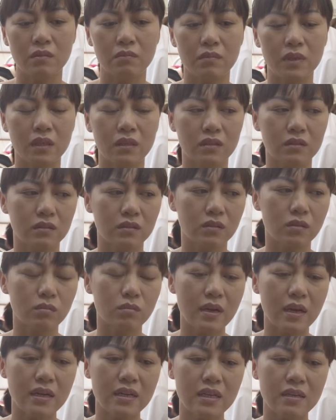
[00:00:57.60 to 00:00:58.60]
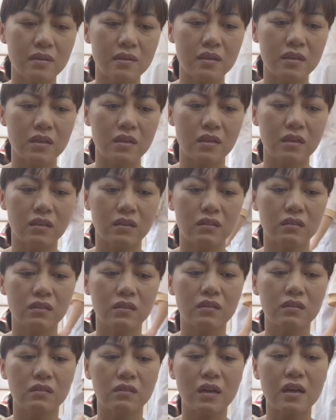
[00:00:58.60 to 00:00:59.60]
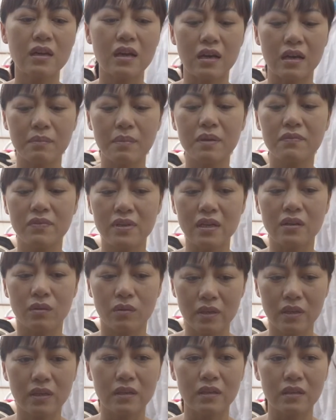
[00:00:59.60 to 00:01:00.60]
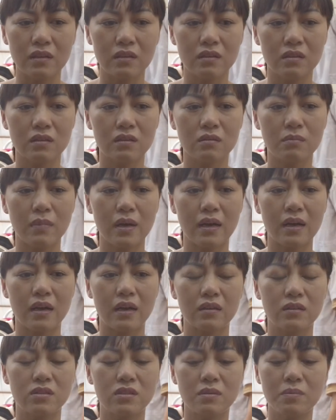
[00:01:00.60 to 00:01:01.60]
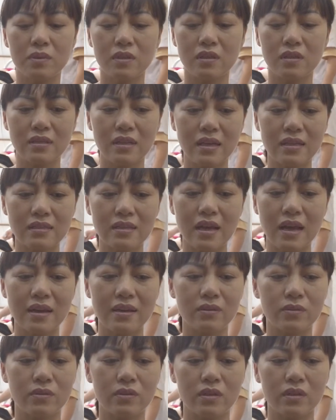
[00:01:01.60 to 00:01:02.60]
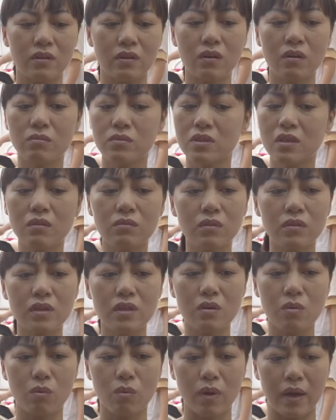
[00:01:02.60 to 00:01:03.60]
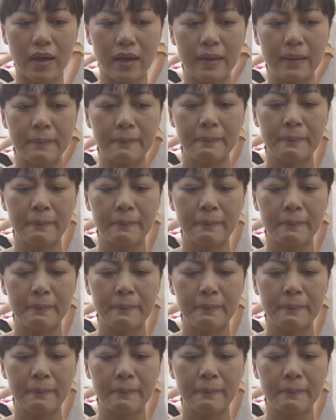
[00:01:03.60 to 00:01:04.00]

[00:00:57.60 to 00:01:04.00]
Mình cũng đã đi các bệnh viện rồi ấy, nhưng mà trước một thời gian dài rồi thì nó không có hiệu quả.